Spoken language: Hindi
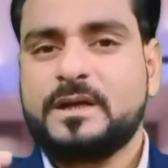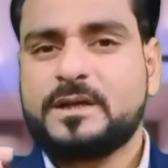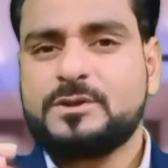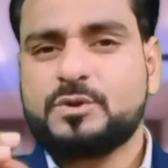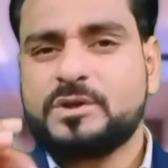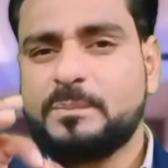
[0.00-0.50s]

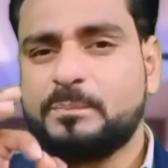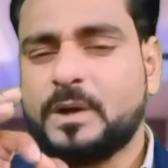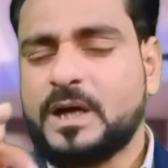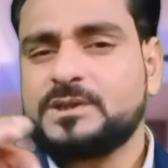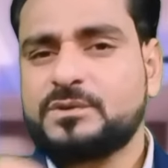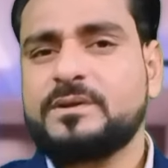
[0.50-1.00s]
लेकिन जो ये
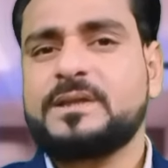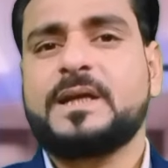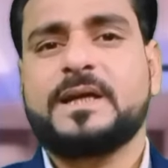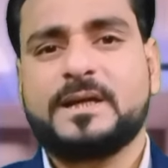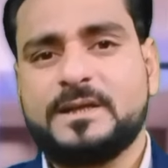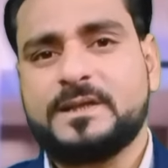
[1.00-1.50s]
पांचवें
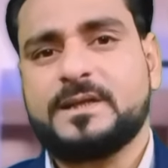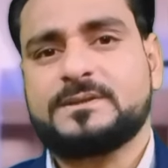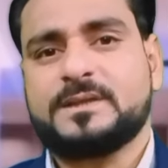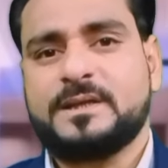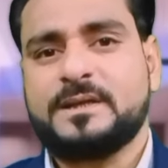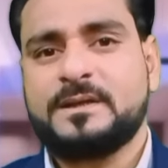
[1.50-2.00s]
तरह के
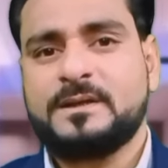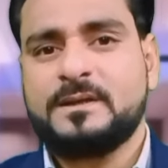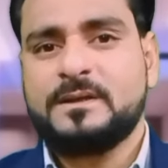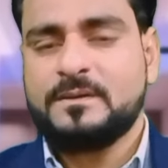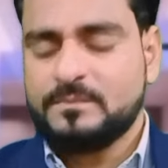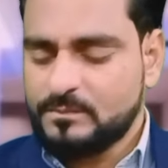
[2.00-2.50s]
लीडर्स हैं
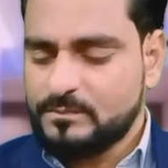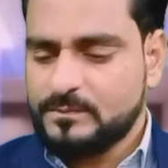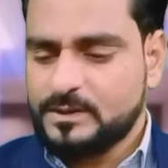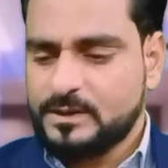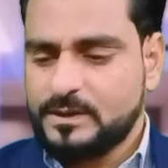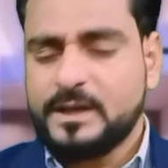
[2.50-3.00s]

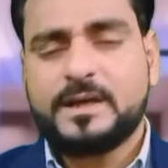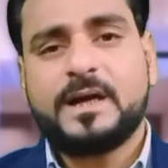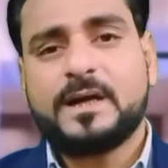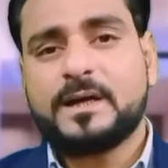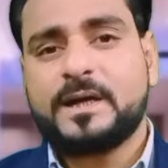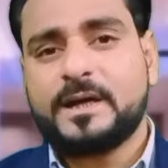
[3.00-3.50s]
ये
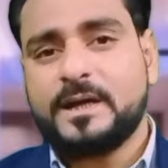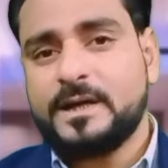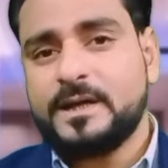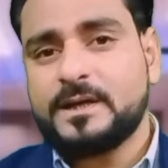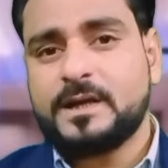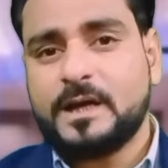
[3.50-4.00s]
क्या करेंगे
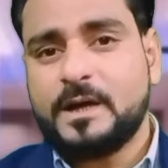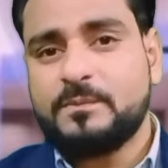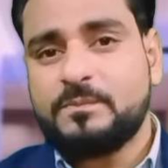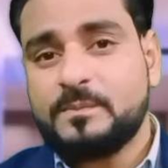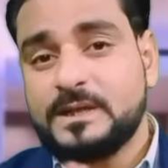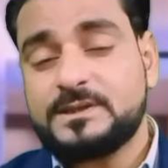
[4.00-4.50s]
इनकी
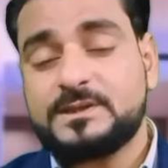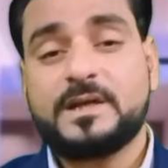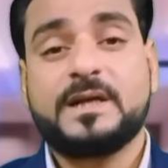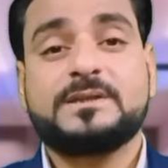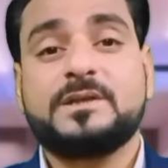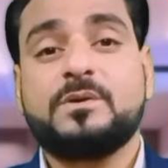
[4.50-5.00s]
लाइफ में
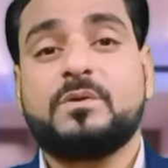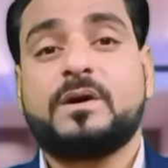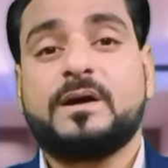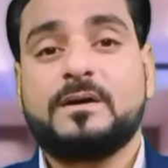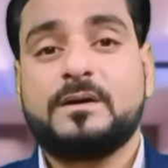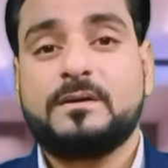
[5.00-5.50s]
स्ट्रेस नहीं
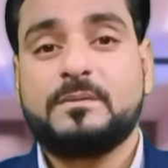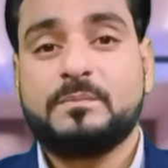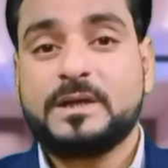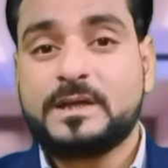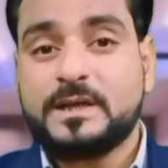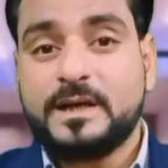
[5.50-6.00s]
होगा
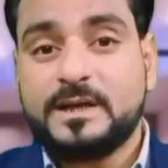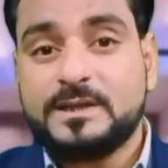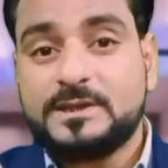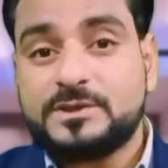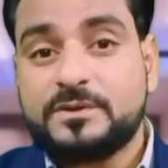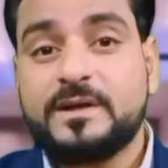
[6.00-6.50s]
बल्कि ये
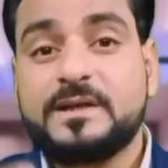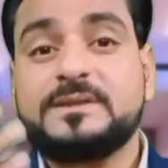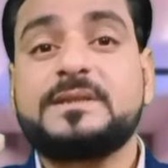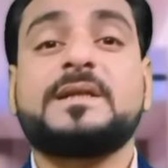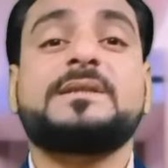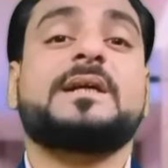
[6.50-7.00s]

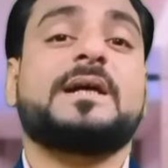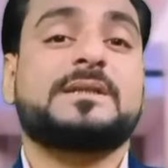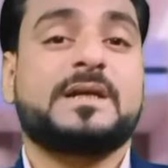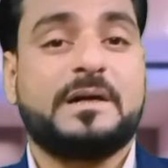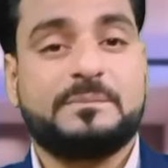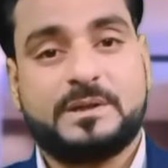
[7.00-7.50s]
स्ट्रेटजी के
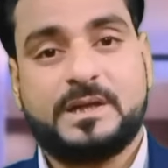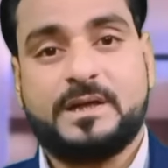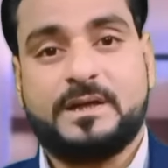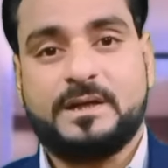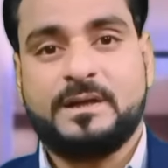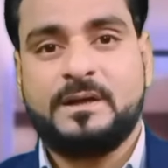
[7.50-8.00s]
साथ काम
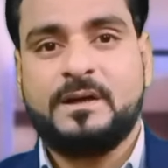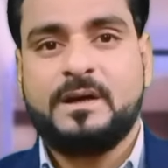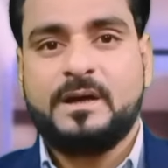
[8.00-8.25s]
करेंगे